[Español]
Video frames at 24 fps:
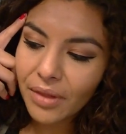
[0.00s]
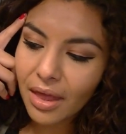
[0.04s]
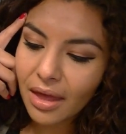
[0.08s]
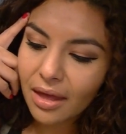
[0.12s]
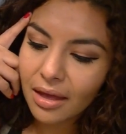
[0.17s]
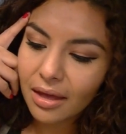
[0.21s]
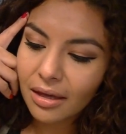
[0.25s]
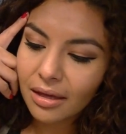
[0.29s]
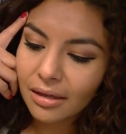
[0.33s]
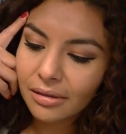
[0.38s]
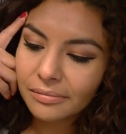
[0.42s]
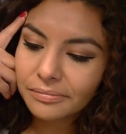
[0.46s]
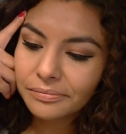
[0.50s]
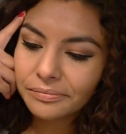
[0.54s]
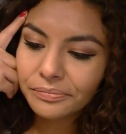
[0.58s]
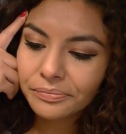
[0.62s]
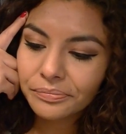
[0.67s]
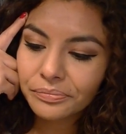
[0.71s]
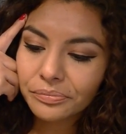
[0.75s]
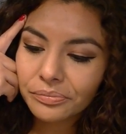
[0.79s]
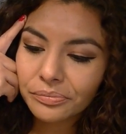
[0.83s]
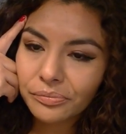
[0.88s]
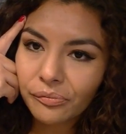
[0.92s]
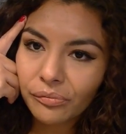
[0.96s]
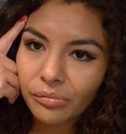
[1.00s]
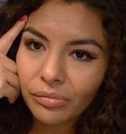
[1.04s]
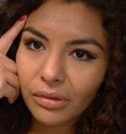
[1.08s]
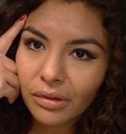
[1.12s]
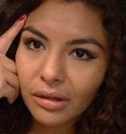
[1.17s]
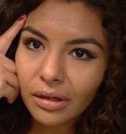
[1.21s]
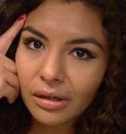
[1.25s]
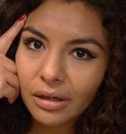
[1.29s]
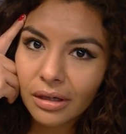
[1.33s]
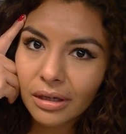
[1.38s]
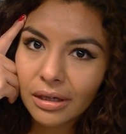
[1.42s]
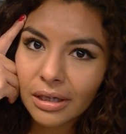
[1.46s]
Em,
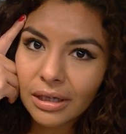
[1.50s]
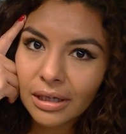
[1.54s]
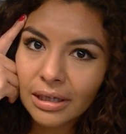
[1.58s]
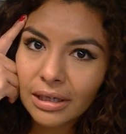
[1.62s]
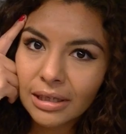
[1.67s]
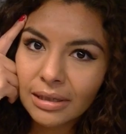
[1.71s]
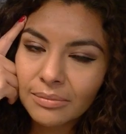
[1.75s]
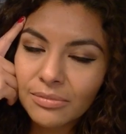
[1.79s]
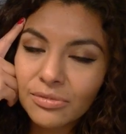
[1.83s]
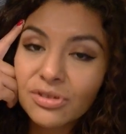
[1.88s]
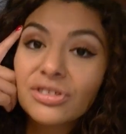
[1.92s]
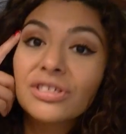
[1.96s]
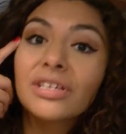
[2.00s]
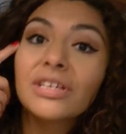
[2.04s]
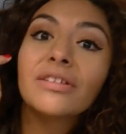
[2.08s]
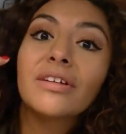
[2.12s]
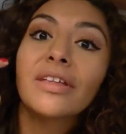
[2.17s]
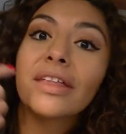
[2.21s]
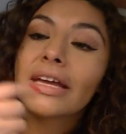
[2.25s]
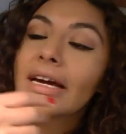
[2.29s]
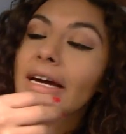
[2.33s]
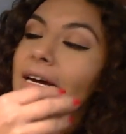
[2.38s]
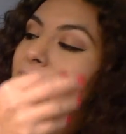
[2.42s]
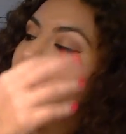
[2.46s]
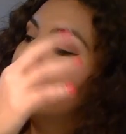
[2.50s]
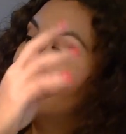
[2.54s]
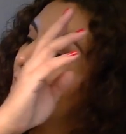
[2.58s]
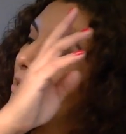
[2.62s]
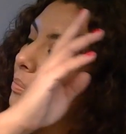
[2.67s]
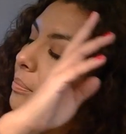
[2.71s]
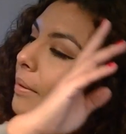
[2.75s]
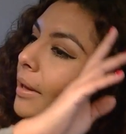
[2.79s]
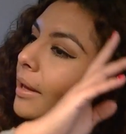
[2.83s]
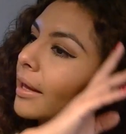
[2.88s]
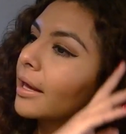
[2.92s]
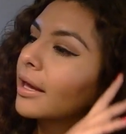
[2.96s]
eh, hemos ido a dejar a
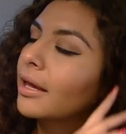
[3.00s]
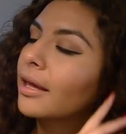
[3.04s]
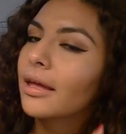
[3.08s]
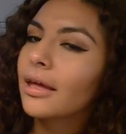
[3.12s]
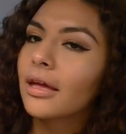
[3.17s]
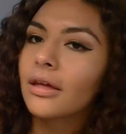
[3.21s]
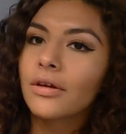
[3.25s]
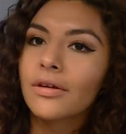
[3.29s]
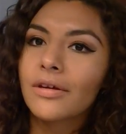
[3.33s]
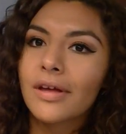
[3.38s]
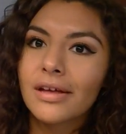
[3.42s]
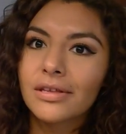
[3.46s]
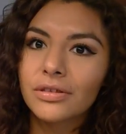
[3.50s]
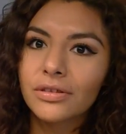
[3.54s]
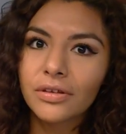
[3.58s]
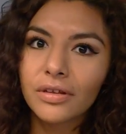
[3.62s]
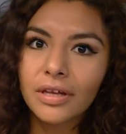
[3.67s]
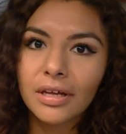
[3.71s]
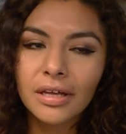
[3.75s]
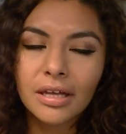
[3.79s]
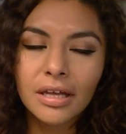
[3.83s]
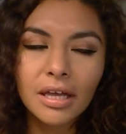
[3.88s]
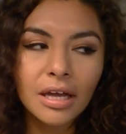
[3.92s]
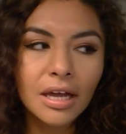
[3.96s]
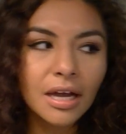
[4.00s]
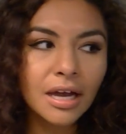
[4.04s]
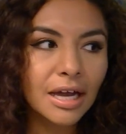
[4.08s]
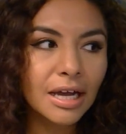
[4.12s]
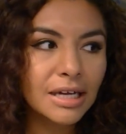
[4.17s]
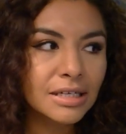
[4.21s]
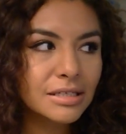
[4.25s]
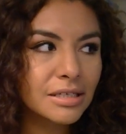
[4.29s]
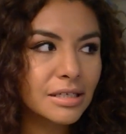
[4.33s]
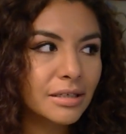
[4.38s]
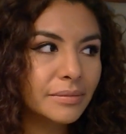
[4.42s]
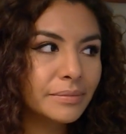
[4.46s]
la pequeña. Yo ya estoy aquí en
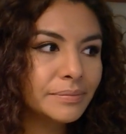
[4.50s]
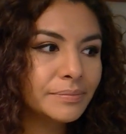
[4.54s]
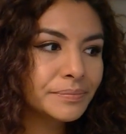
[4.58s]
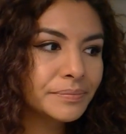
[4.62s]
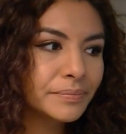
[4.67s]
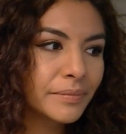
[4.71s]
casa.